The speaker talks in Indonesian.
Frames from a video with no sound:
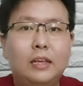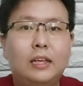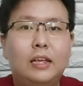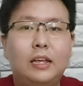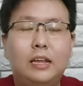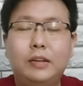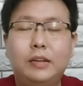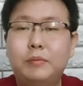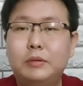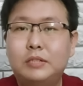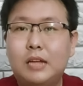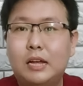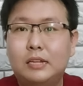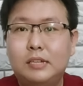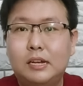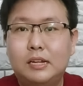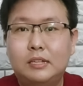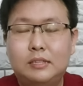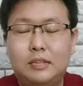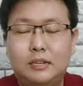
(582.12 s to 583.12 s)
Ini bisa
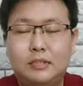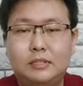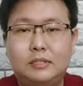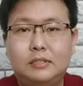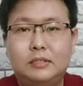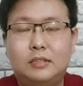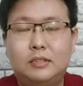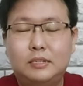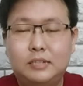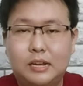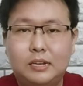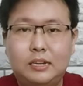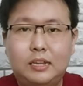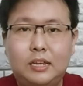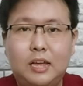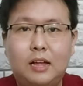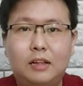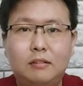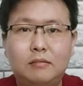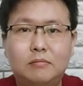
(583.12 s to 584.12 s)
aja ter terjadi
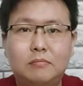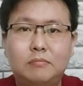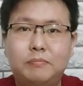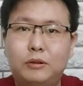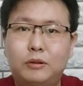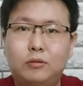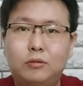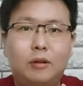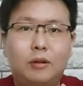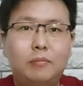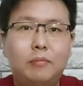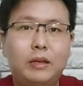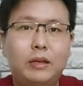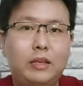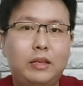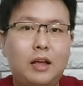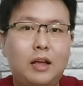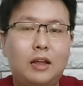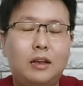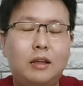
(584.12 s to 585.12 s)
ya, pertumbuhan
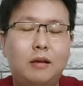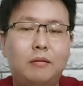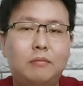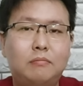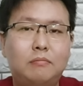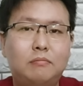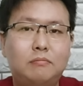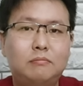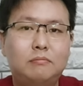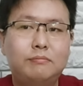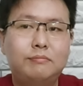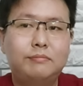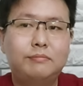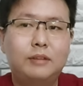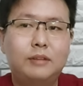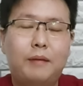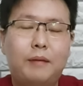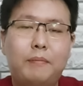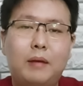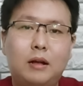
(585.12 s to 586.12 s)
bayinya nggak ada
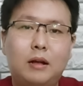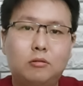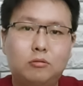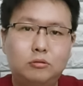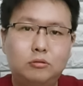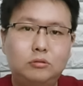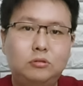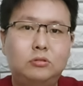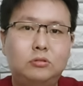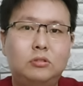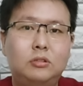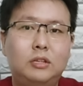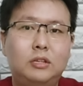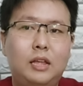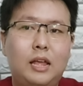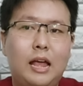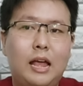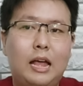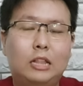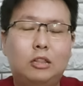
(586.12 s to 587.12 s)
nggak bagus,
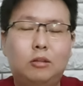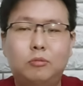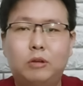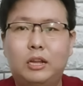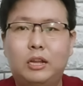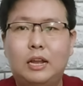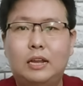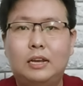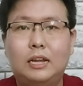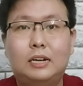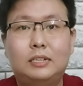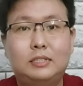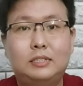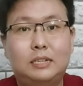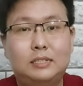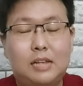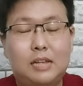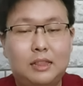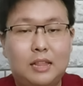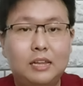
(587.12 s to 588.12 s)
mungkin ada
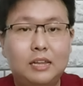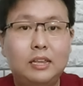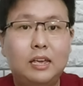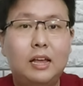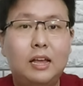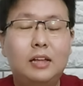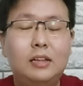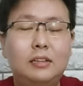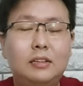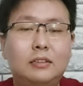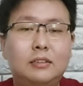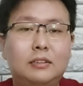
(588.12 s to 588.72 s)
kecacatannya.